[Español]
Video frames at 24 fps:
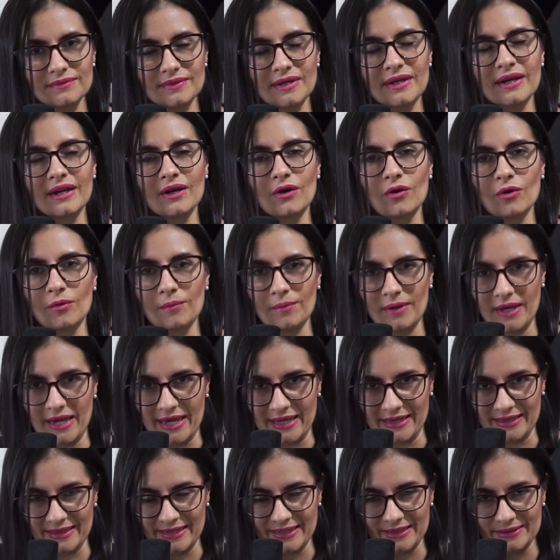
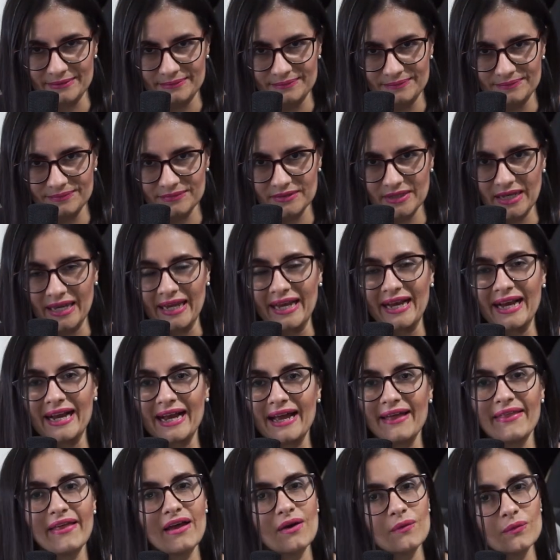recomienda en
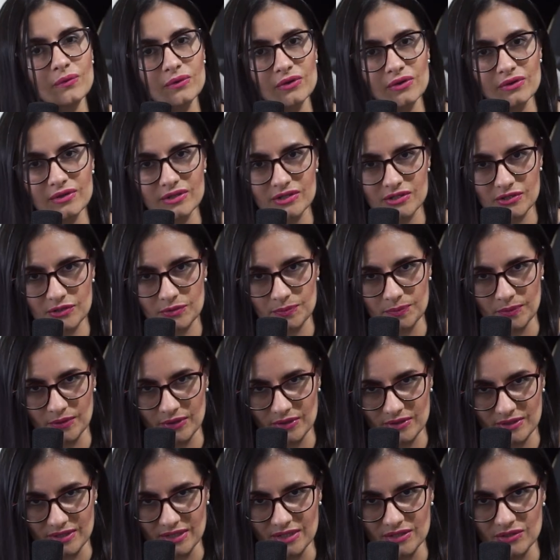cada uno de sus
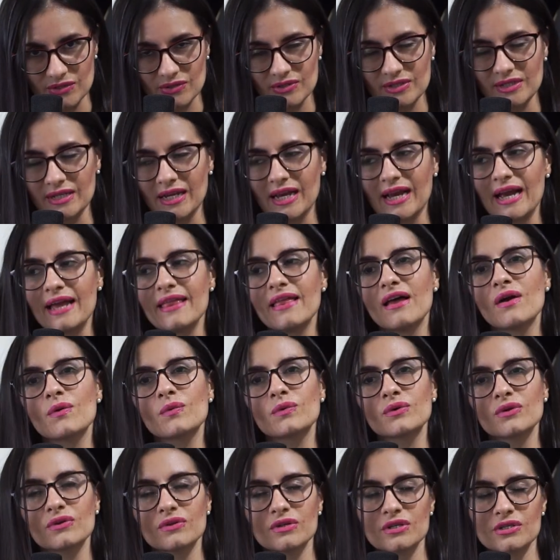procesos, en cada
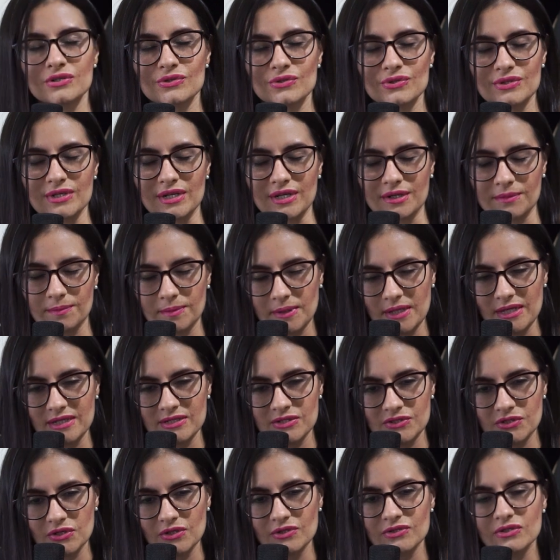uno de sus
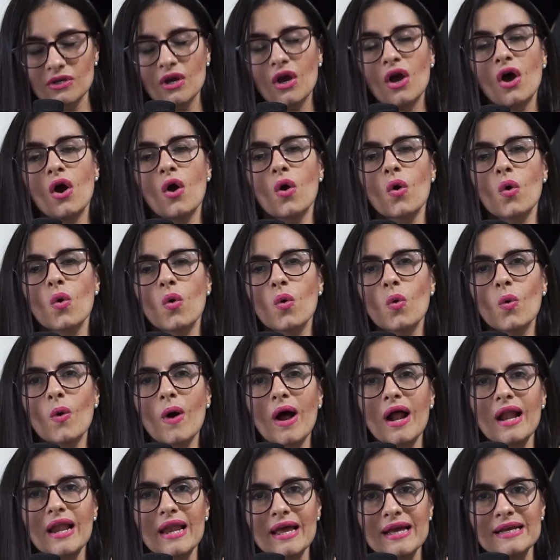servicios,
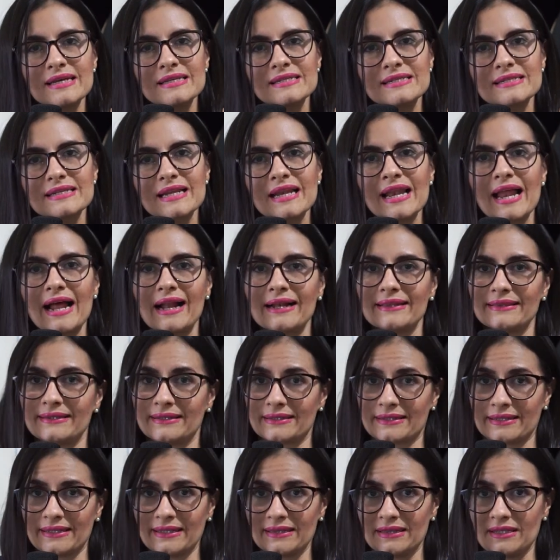cuál es la
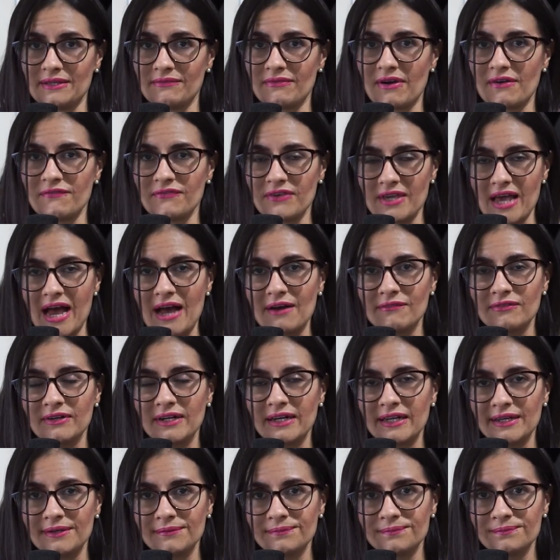alternativa
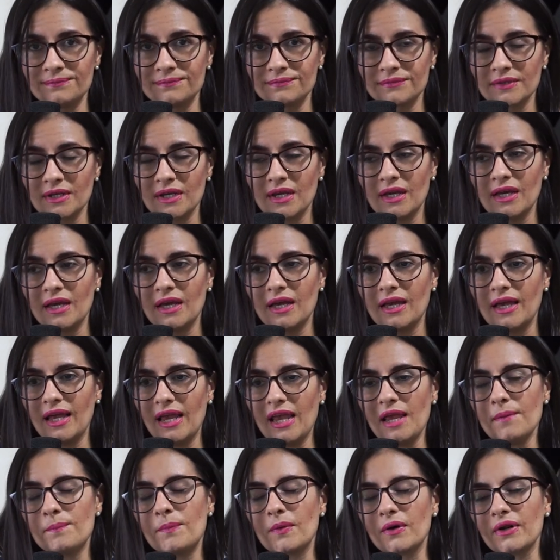viable
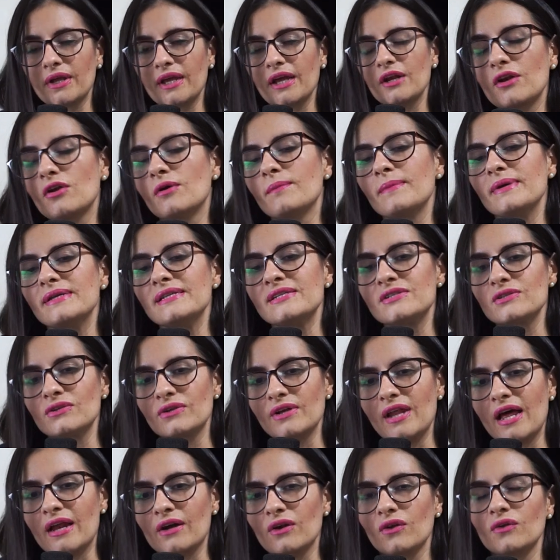y por no
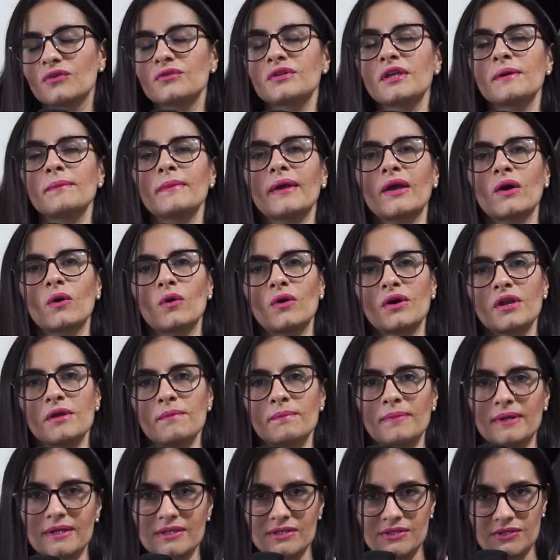mencionarlo de mejor
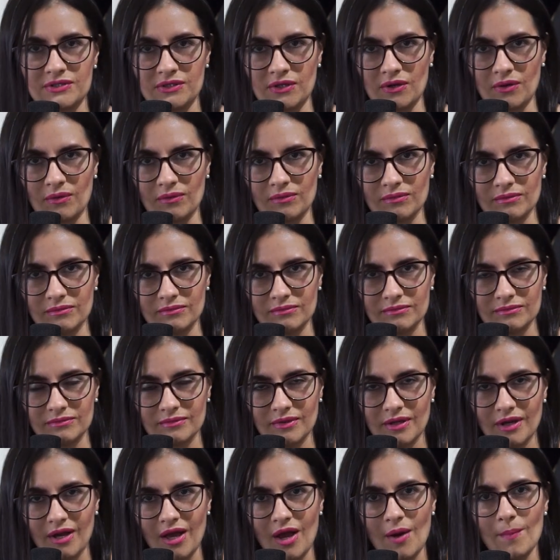inversión.
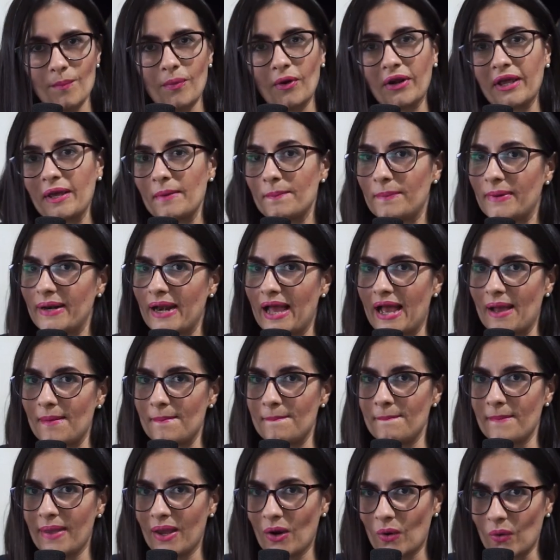Porque para
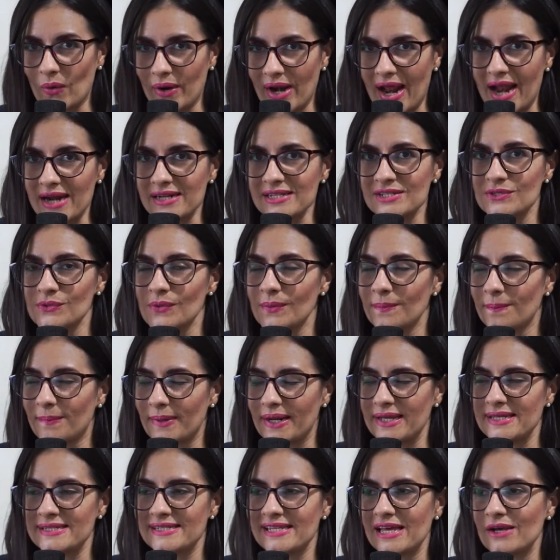mejorar su
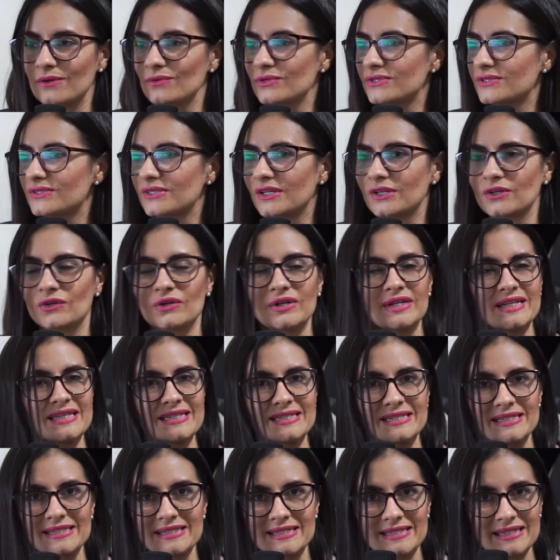empresa usted no
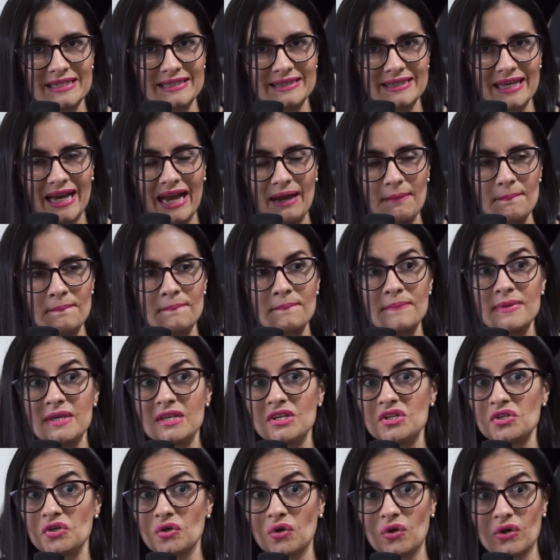necesita
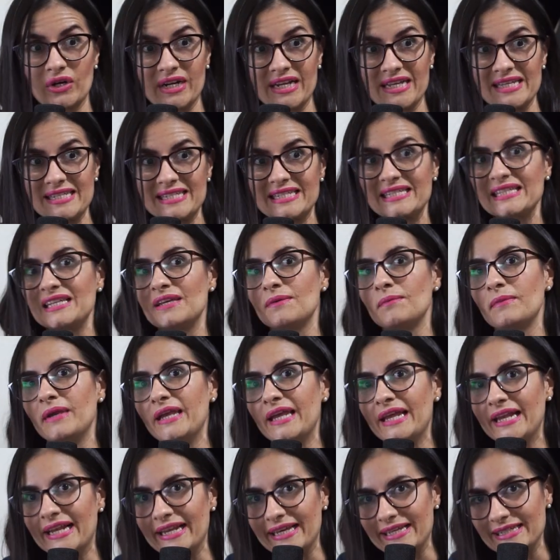millones ni
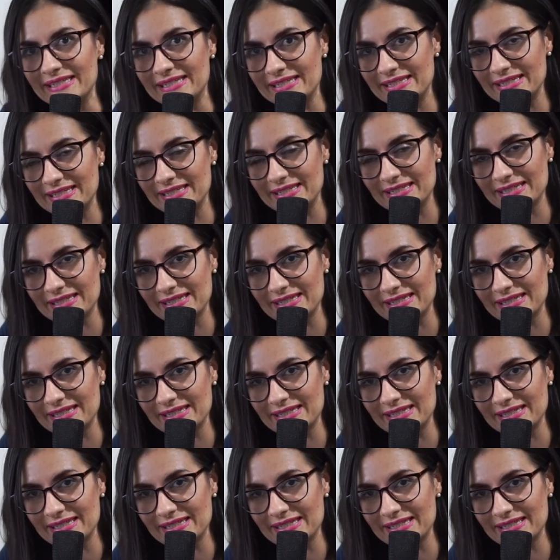miles.